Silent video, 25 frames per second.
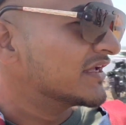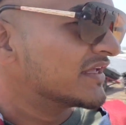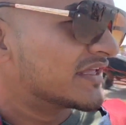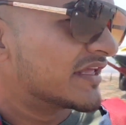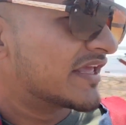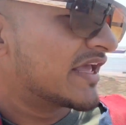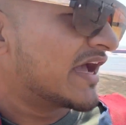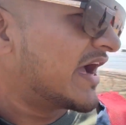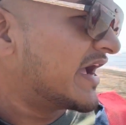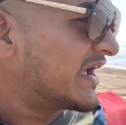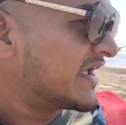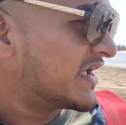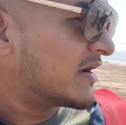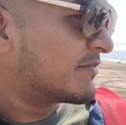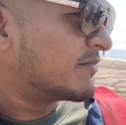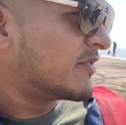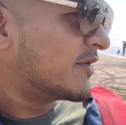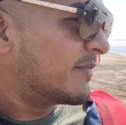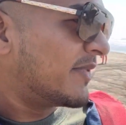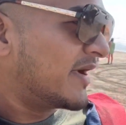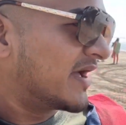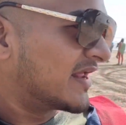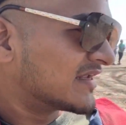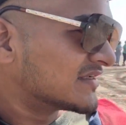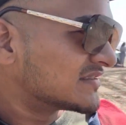क्या है यहाँ पे
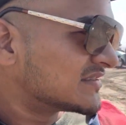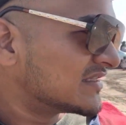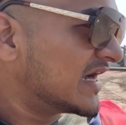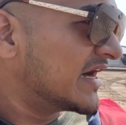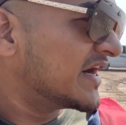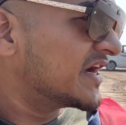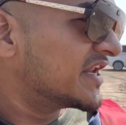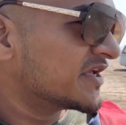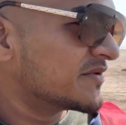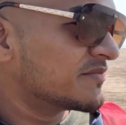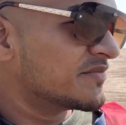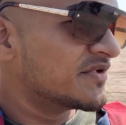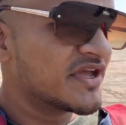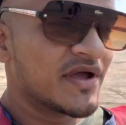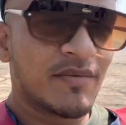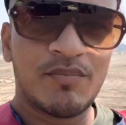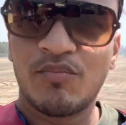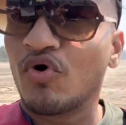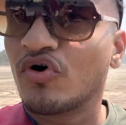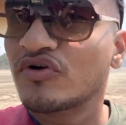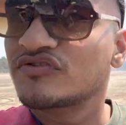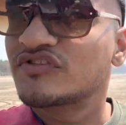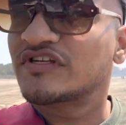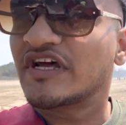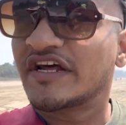पैरास्लाइडिंग भी है
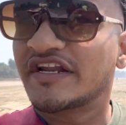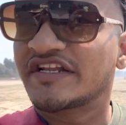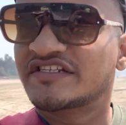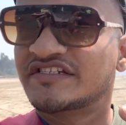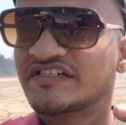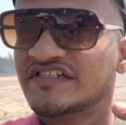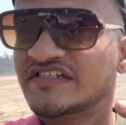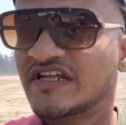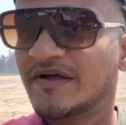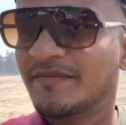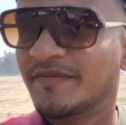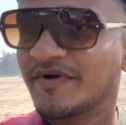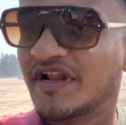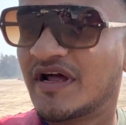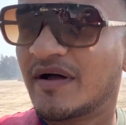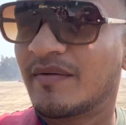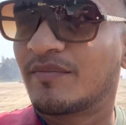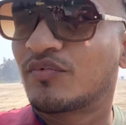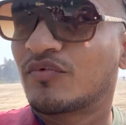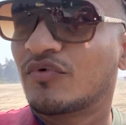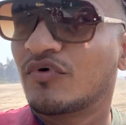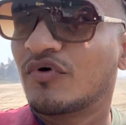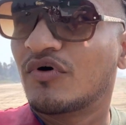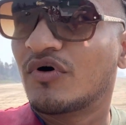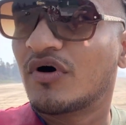बहुत सारी चीज़ें मैंने
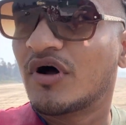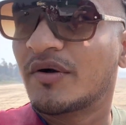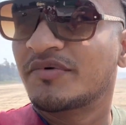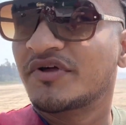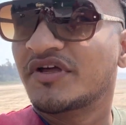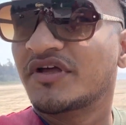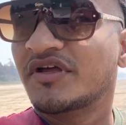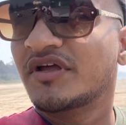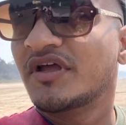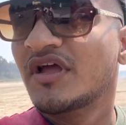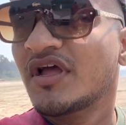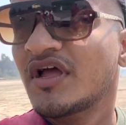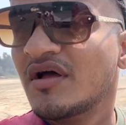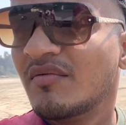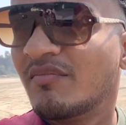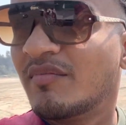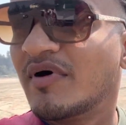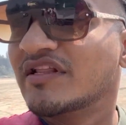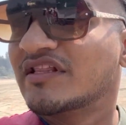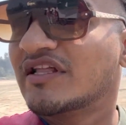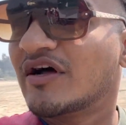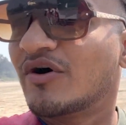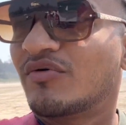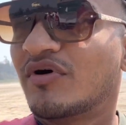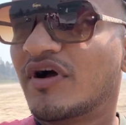आपको अभी
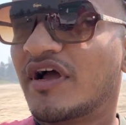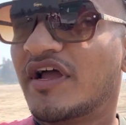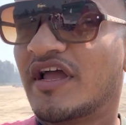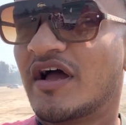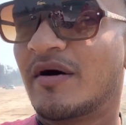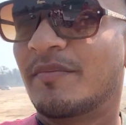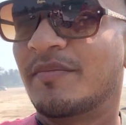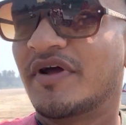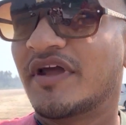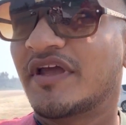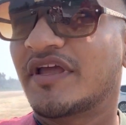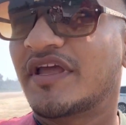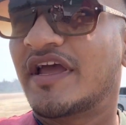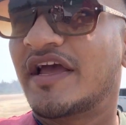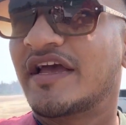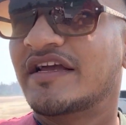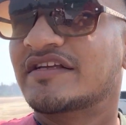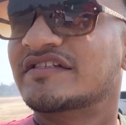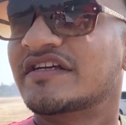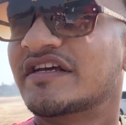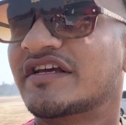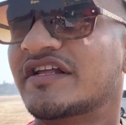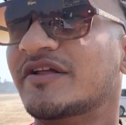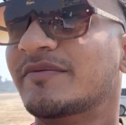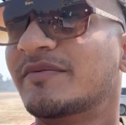बताऊंगा यहाँ पे कि
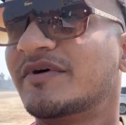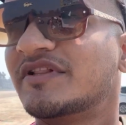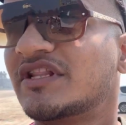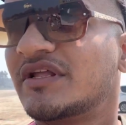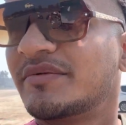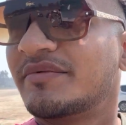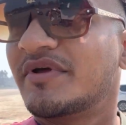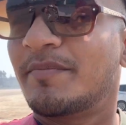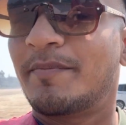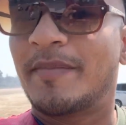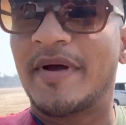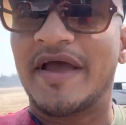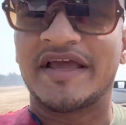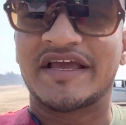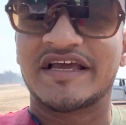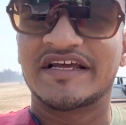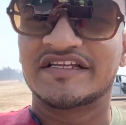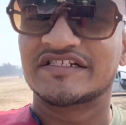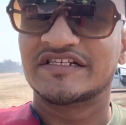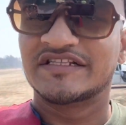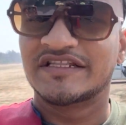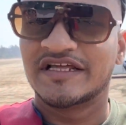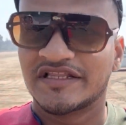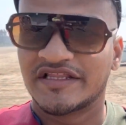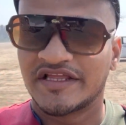एग्जैक्टली मतलब ये पैकेज
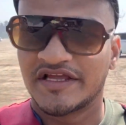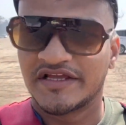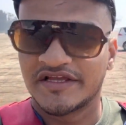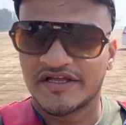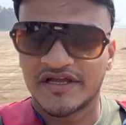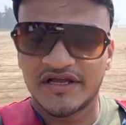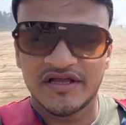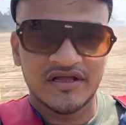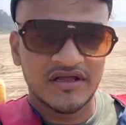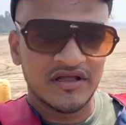ही देते हैं ये